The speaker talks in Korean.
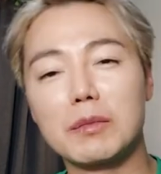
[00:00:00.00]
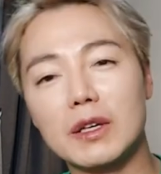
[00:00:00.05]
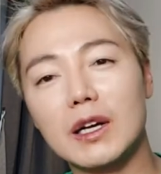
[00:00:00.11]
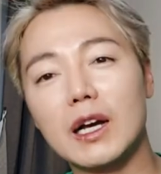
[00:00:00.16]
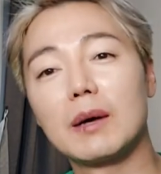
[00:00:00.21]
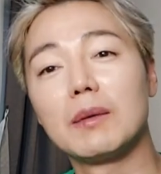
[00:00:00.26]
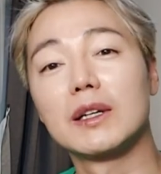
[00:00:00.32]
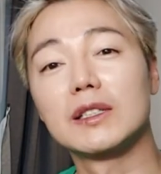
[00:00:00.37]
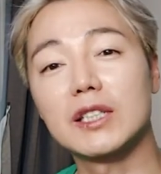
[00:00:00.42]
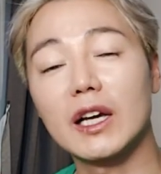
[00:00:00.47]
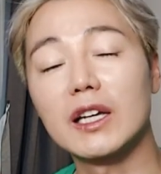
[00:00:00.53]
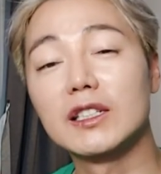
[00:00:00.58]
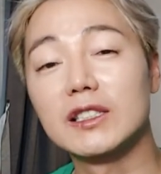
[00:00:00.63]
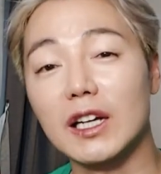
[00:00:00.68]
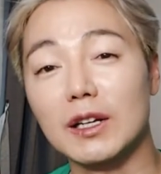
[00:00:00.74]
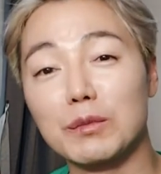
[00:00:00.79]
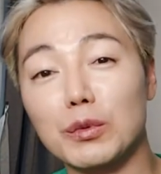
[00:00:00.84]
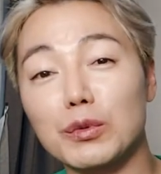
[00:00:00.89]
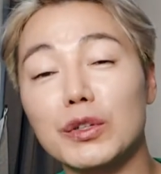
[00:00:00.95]
민감한 차이를
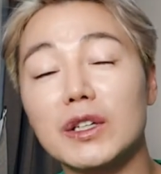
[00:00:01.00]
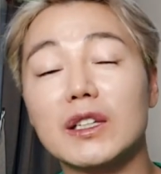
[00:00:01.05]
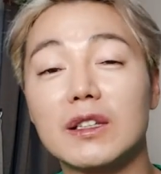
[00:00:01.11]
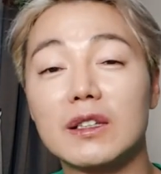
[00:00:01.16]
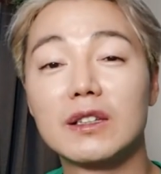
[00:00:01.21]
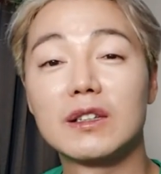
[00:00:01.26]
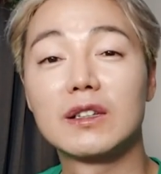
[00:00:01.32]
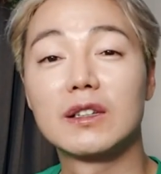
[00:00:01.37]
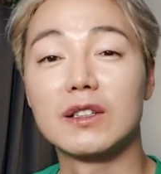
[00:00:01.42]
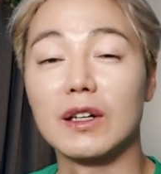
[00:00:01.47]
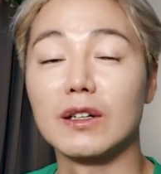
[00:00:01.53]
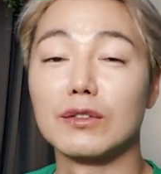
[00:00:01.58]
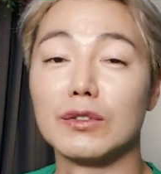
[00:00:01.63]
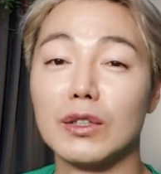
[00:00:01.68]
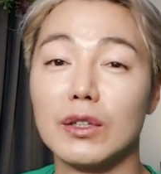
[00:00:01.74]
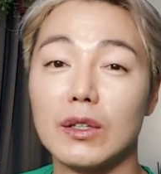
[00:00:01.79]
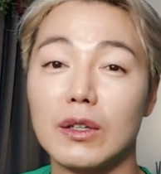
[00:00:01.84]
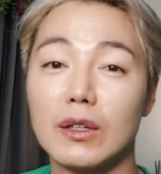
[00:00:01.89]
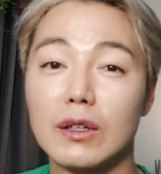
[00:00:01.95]
잘
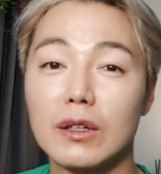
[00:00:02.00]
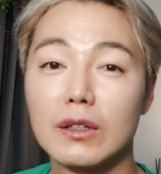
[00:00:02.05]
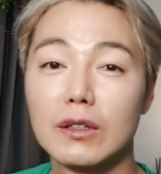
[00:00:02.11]
모르겠더라고요.